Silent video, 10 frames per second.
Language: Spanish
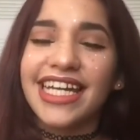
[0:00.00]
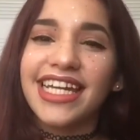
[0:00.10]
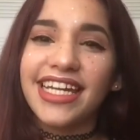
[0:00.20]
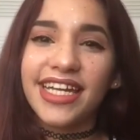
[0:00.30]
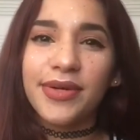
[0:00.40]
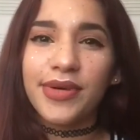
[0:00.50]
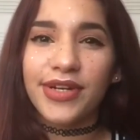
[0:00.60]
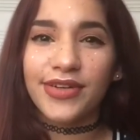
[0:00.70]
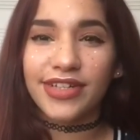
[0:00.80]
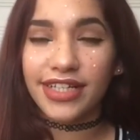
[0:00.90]
Y
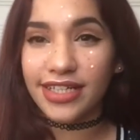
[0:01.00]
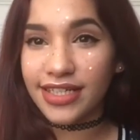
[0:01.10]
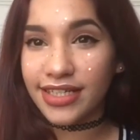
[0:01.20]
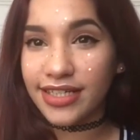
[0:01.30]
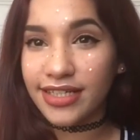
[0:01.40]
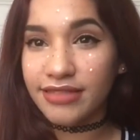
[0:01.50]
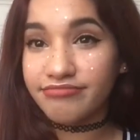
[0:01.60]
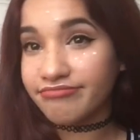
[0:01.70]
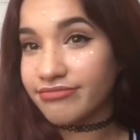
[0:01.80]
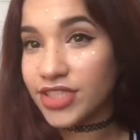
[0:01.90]
bueno,
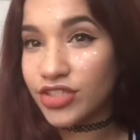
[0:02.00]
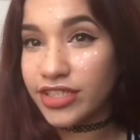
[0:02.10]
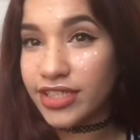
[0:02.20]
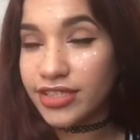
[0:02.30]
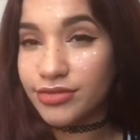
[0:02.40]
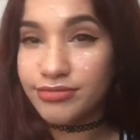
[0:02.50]
em, yo sé que es